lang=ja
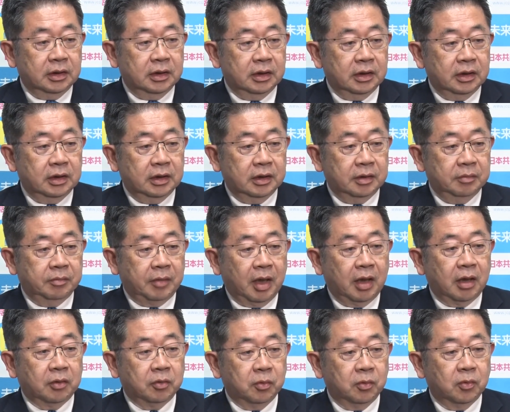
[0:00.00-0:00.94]
えー
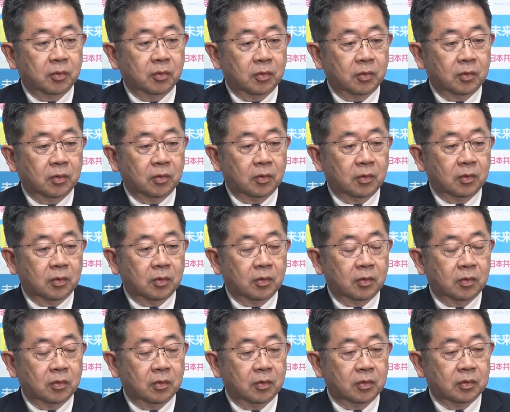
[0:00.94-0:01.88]
まああの
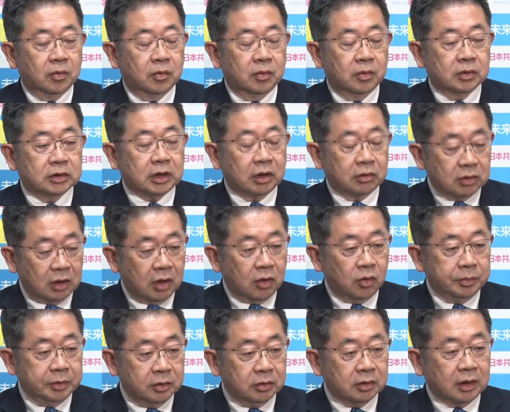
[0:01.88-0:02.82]

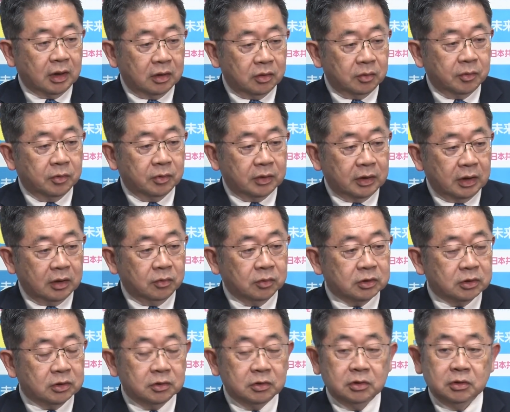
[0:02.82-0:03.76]
桜を見る会の問題
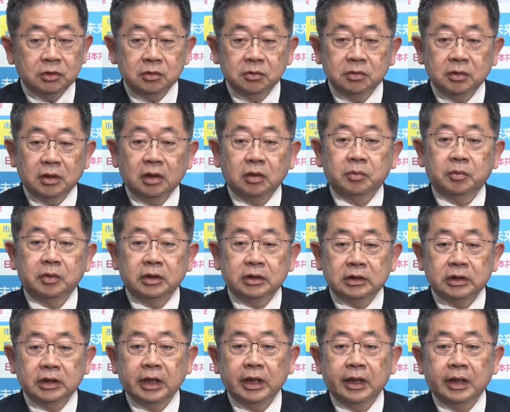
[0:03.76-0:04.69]
の追及などもで
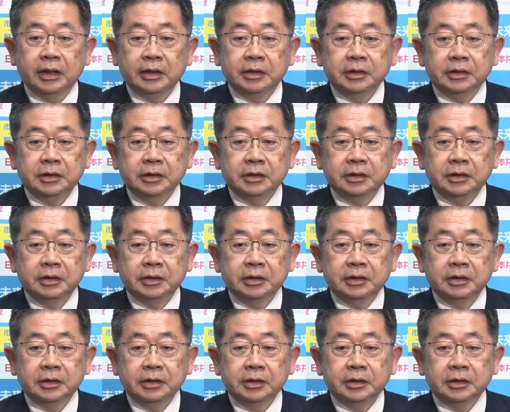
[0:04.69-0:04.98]
すね、